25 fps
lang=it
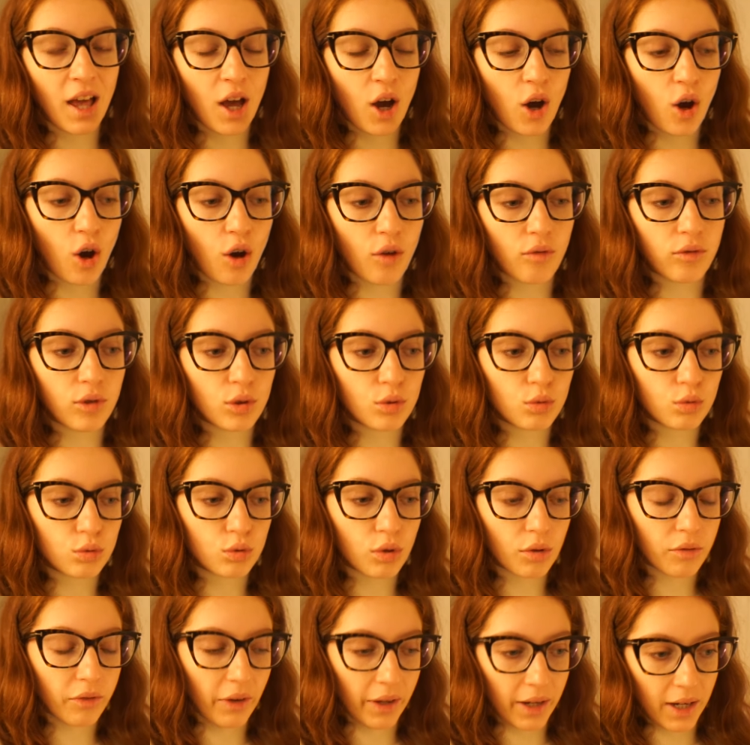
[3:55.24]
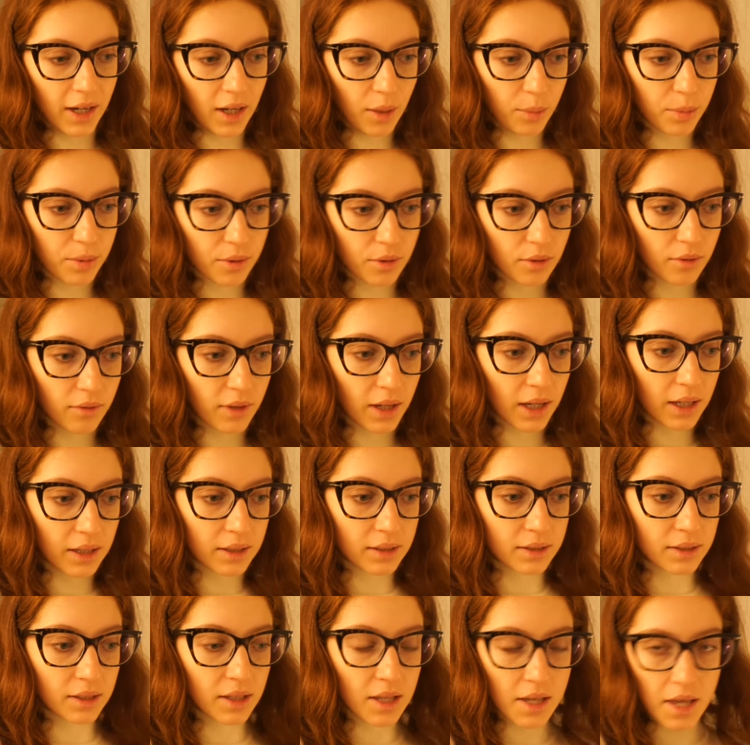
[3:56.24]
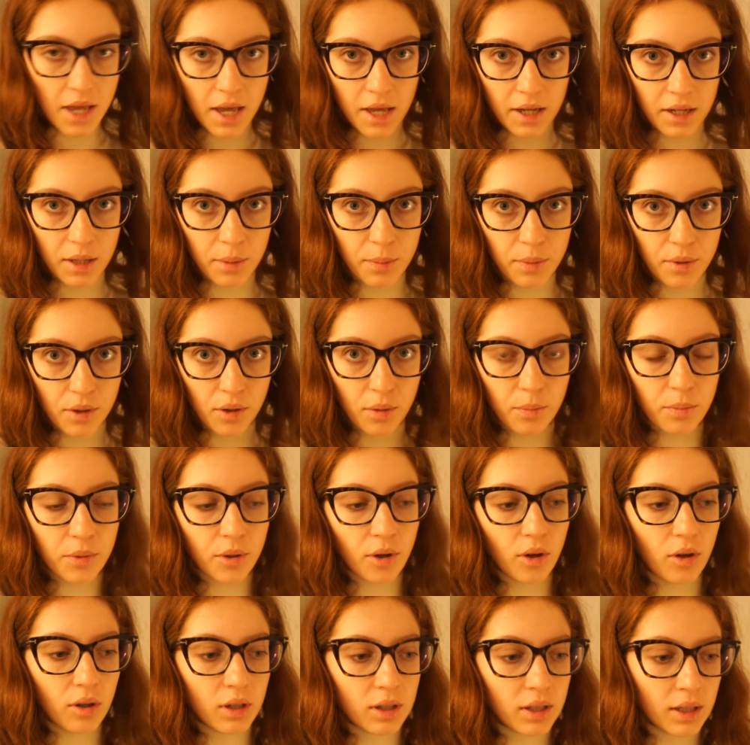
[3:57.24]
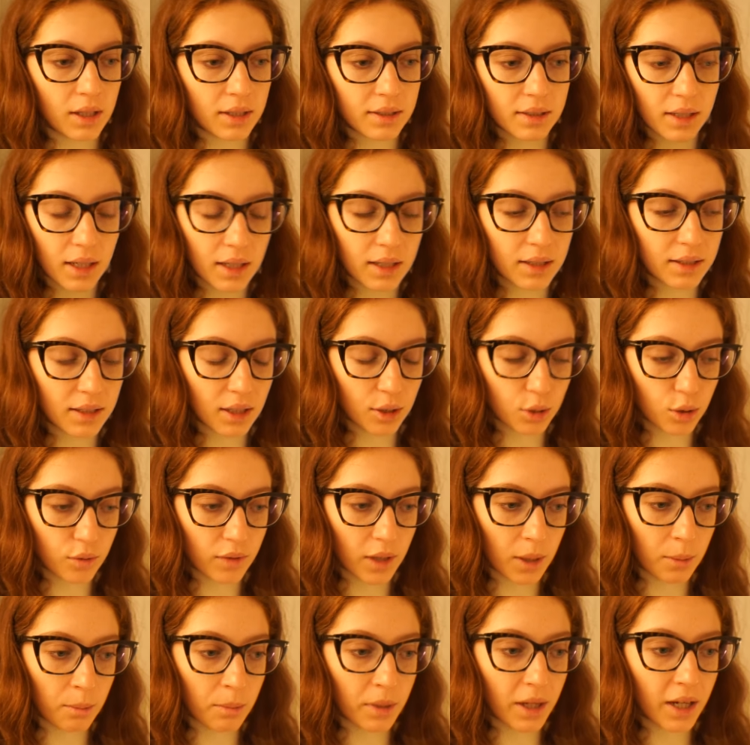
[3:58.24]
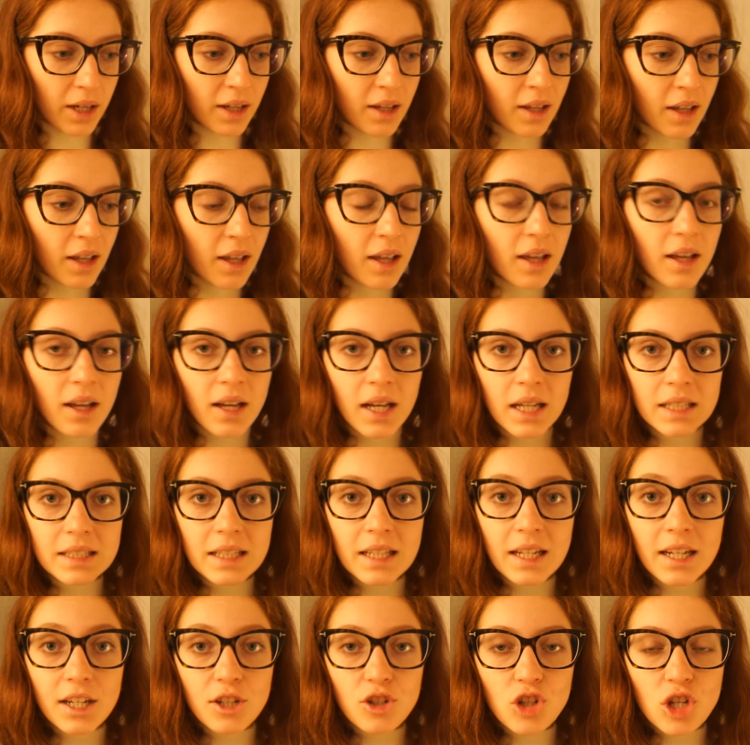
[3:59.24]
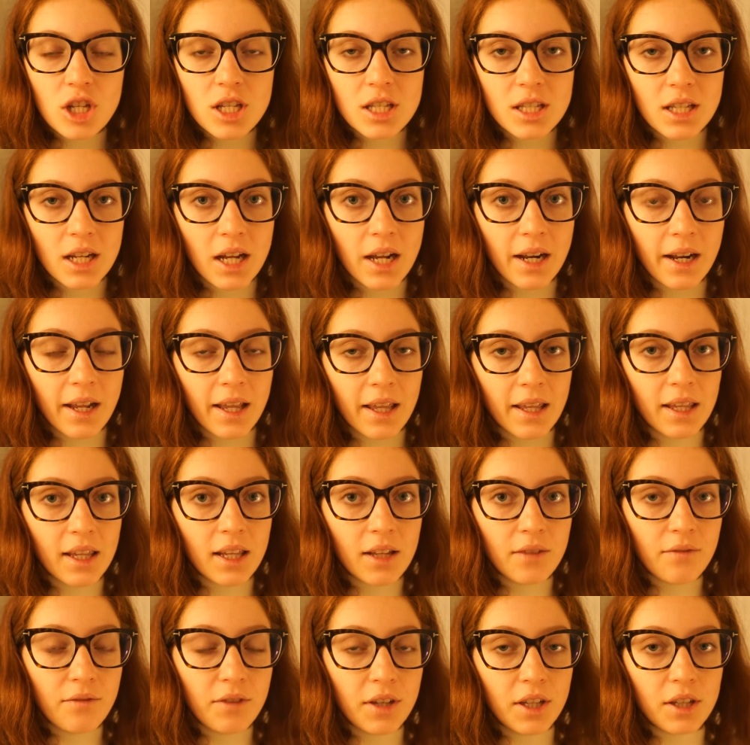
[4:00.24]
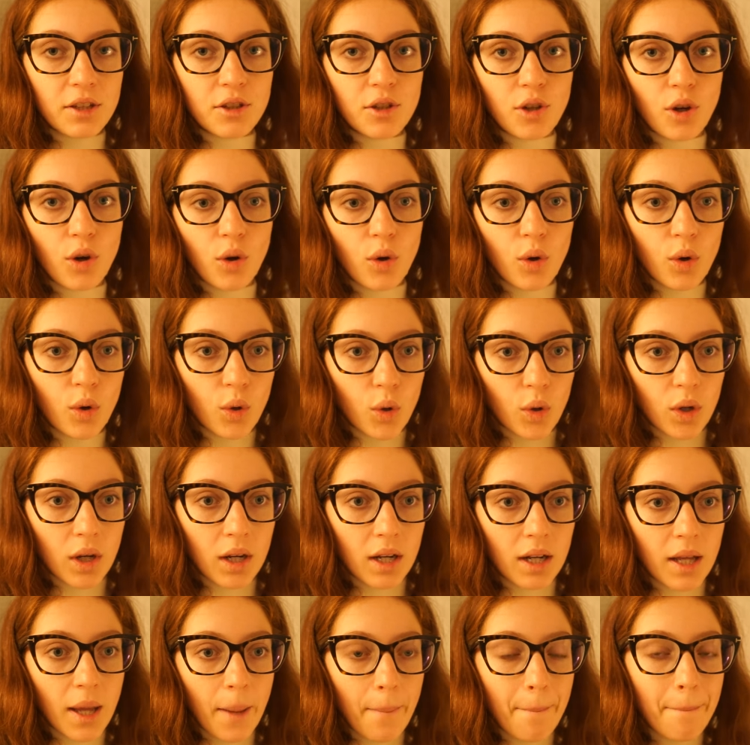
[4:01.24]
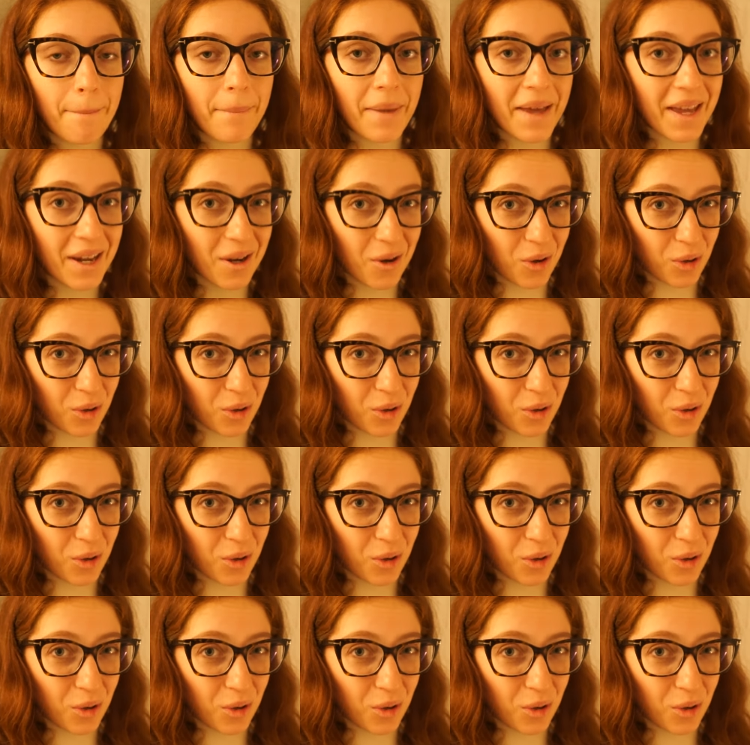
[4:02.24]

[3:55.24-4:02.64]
ho voluto fare la prova ieri proprio il 30 novembre eh, di registrare il video haul per